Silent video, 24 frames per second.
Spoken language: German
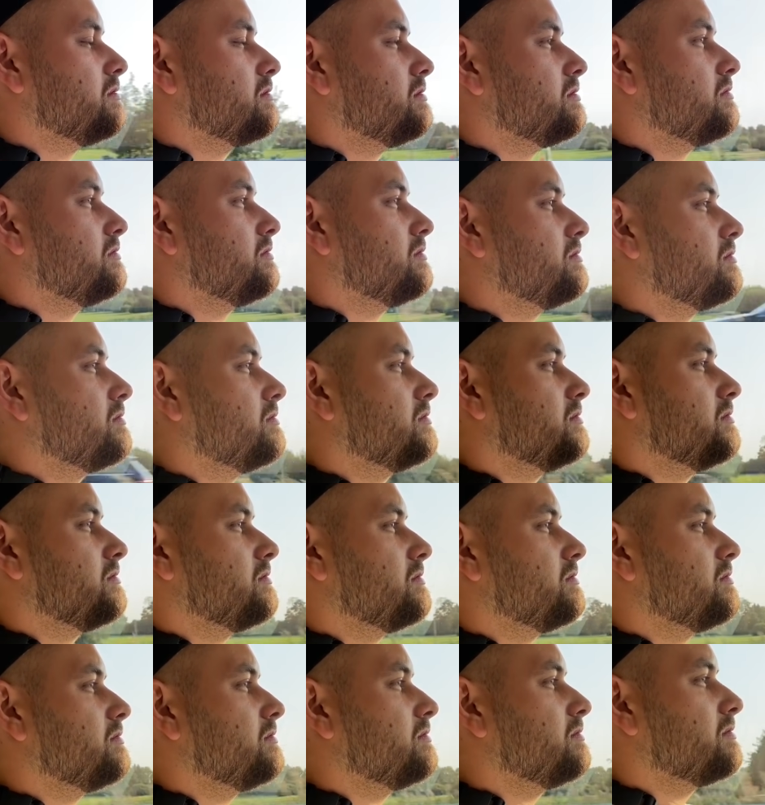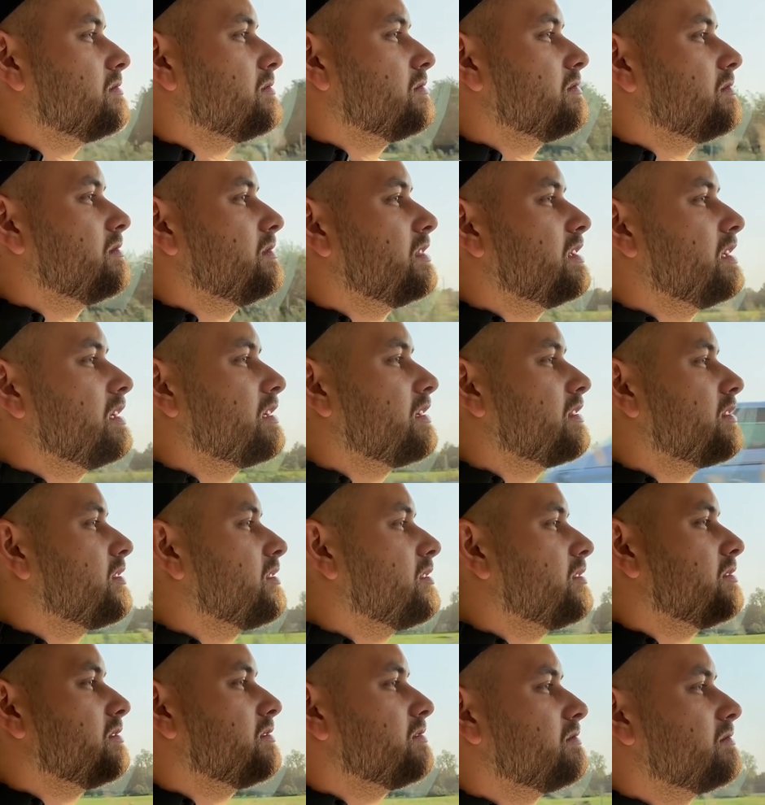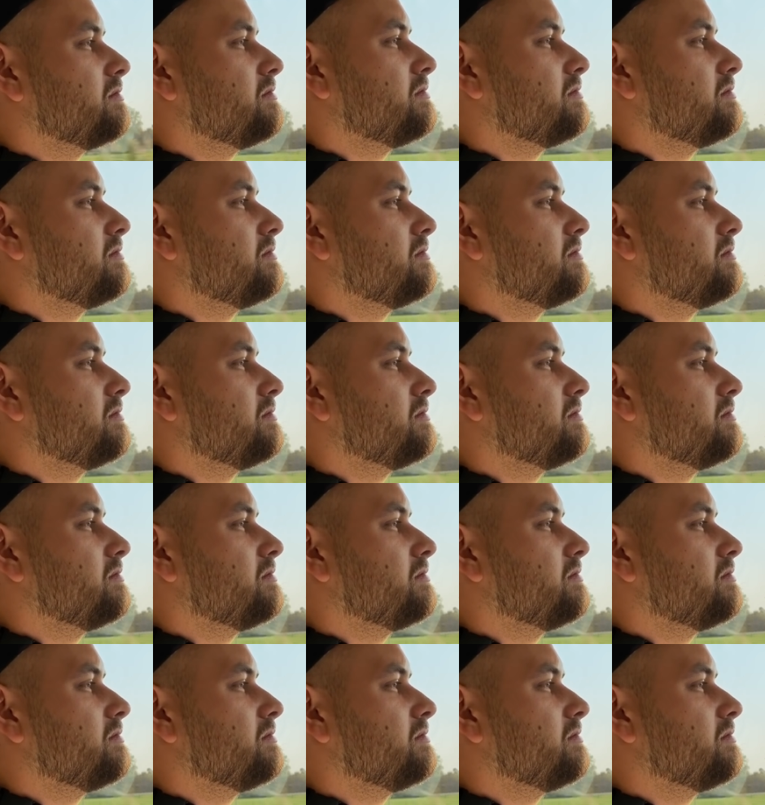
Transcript: Kein Vibrieren? Der ja voll geil, ne?